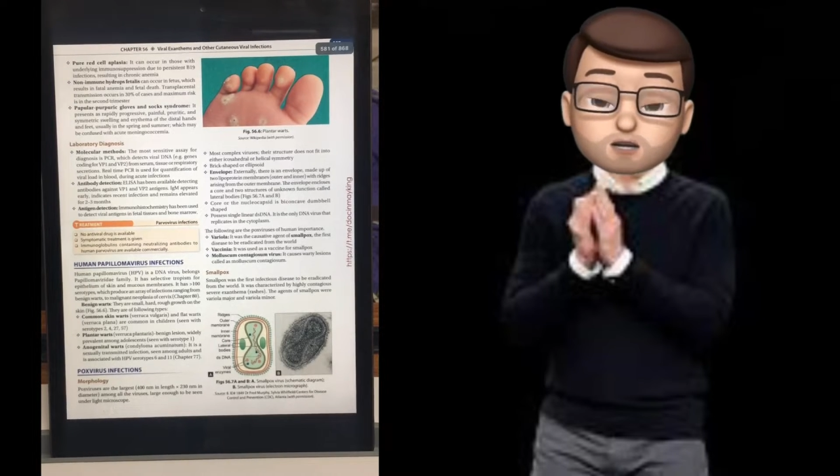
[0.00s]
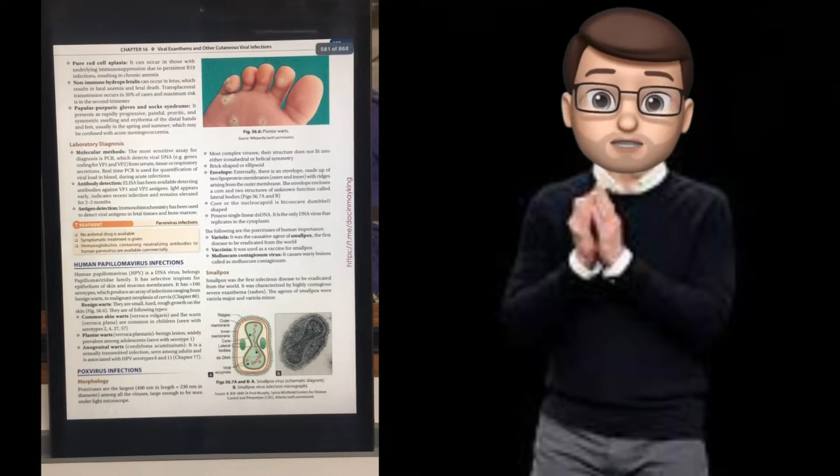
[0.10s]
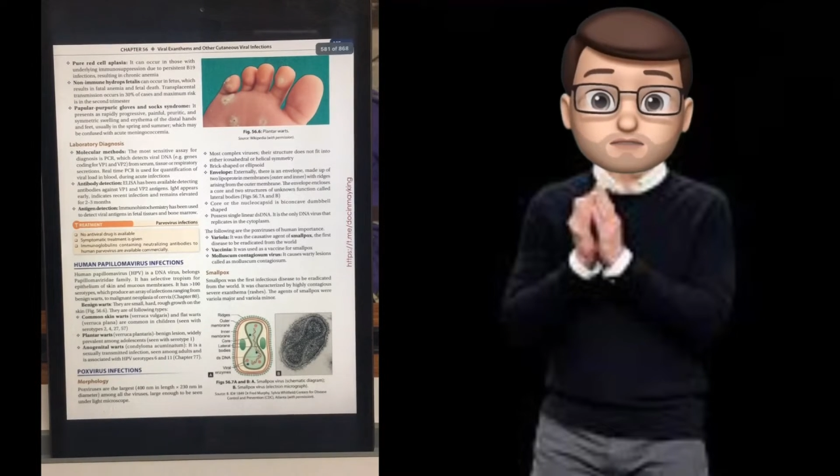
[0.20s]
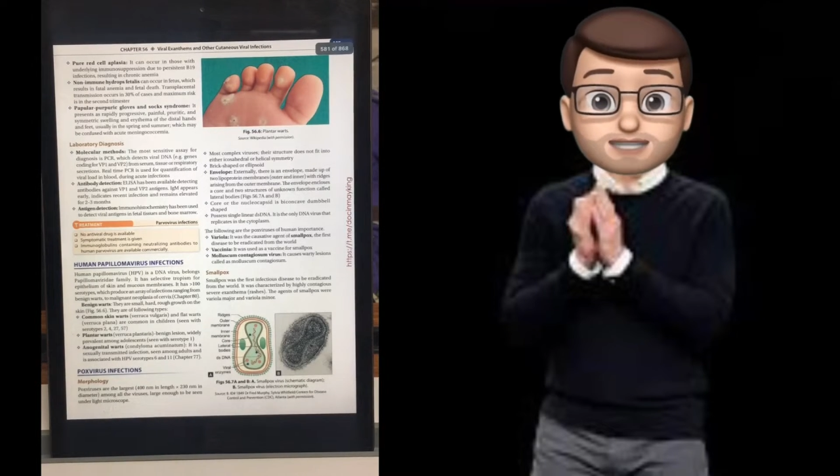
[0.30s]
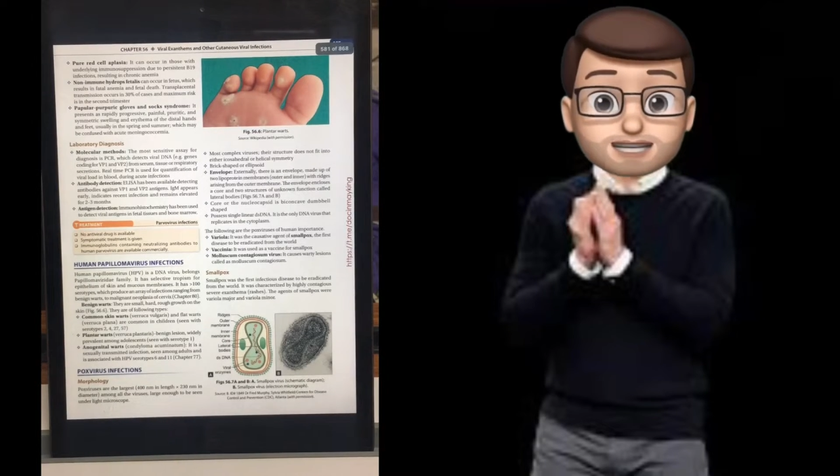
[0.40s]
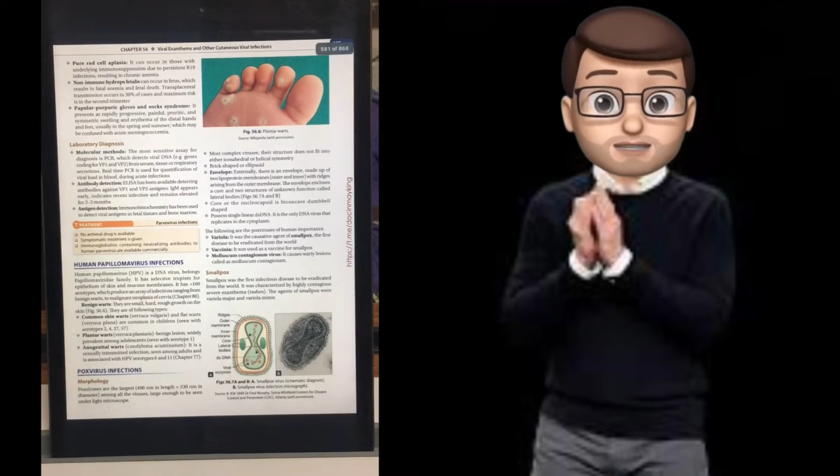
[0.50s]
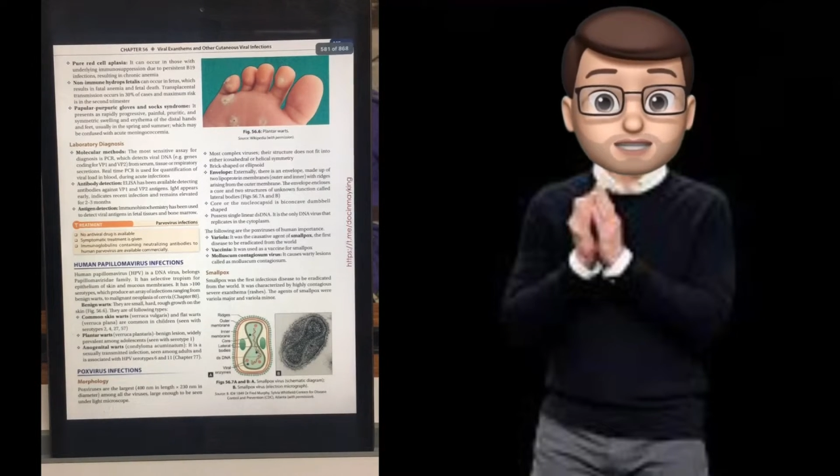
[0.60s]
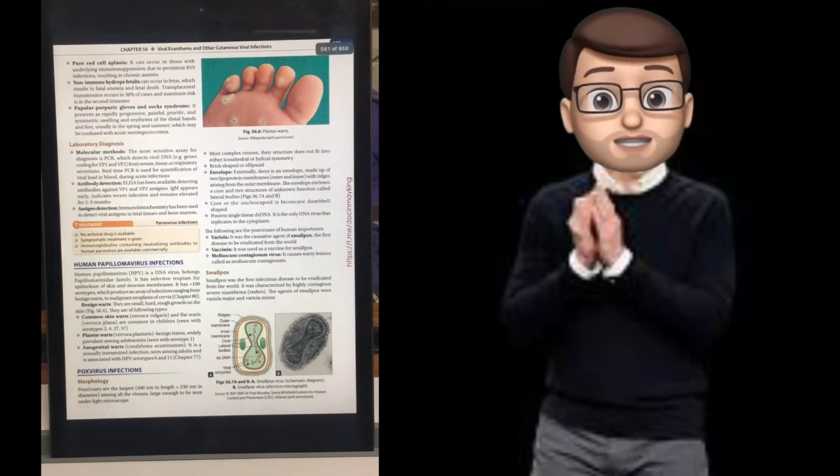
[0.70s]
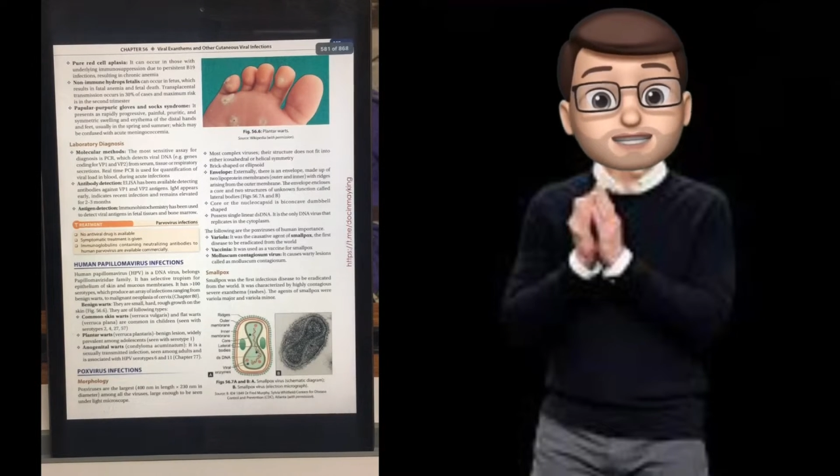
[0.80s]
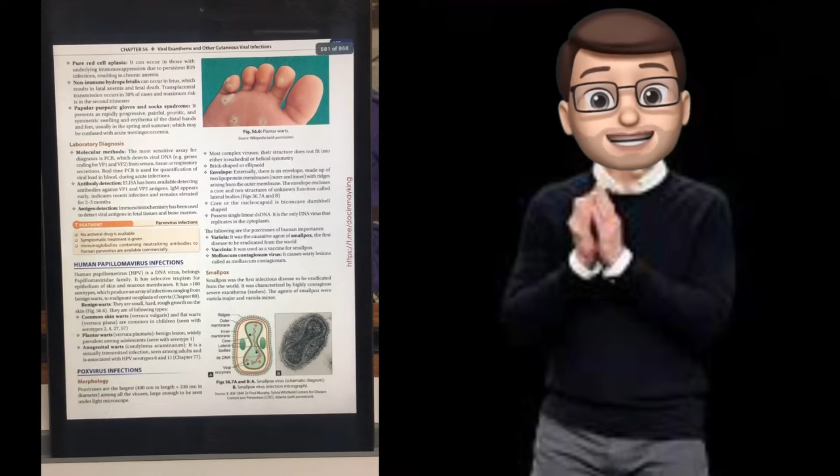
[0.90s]
இல்லை ஏதாவது ஒரு
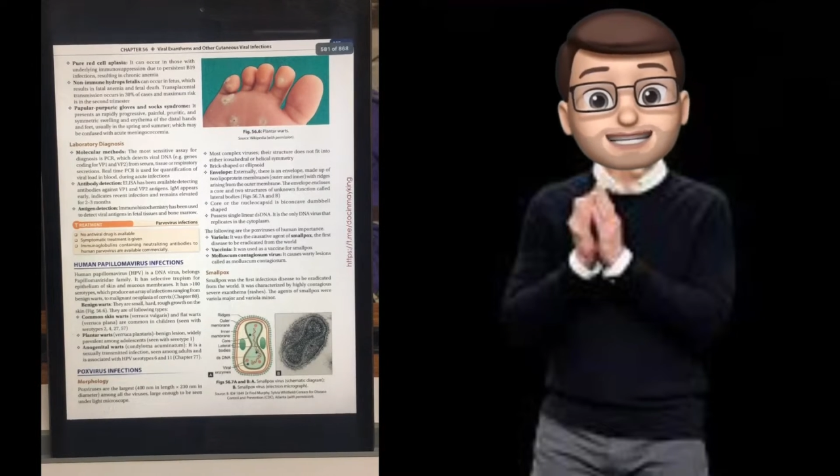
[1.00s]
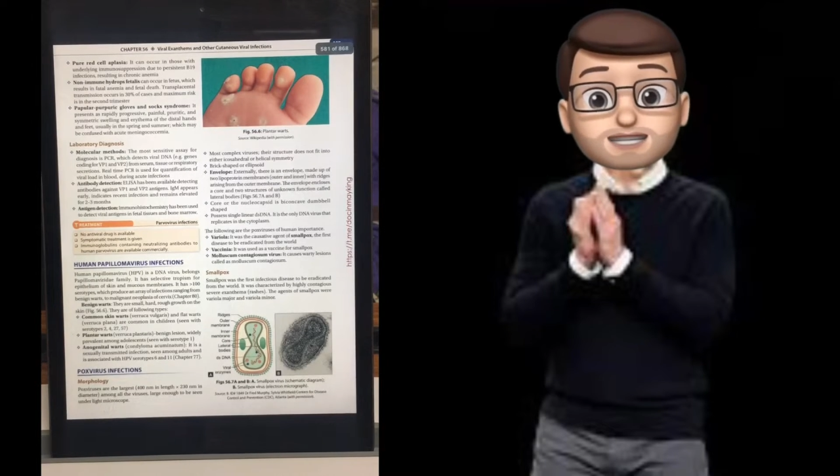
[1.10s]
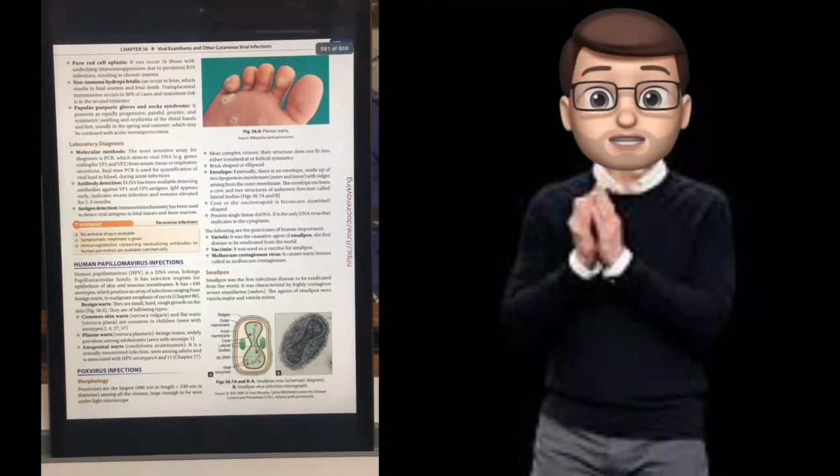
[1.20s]
ஸ்க்ரீன்ஷாட்டை